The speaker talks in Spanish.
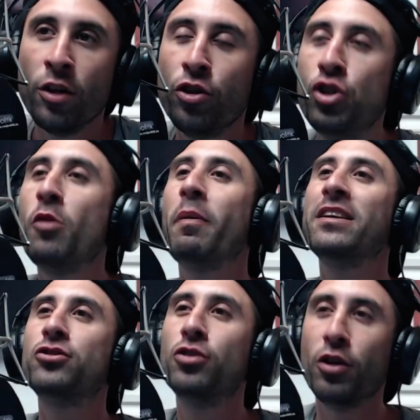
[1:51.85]
no
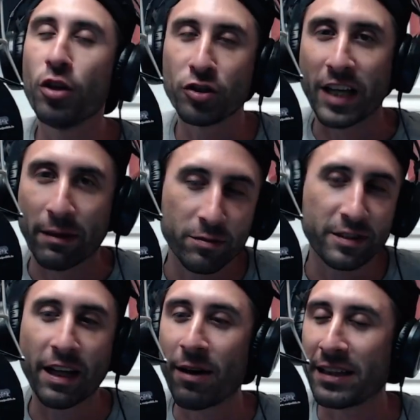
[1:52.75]
o sea,
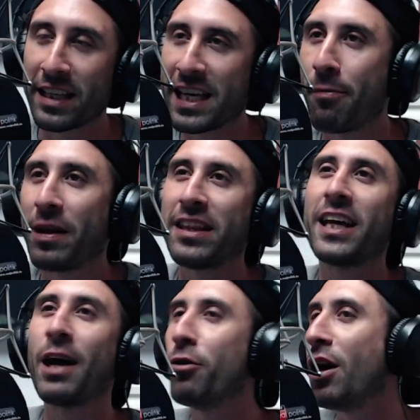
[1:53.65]
tenía plata y dije,
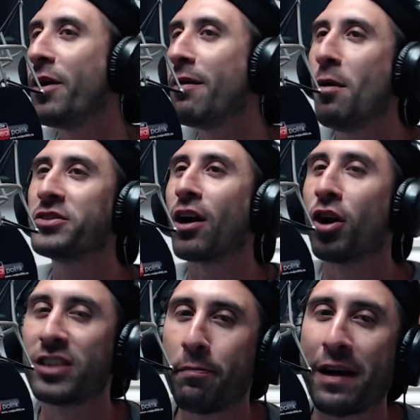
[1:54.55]
bueno, a ver, vamos a
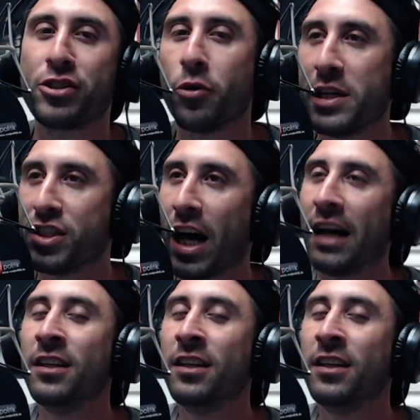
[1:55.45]
conocer Pancho Villa,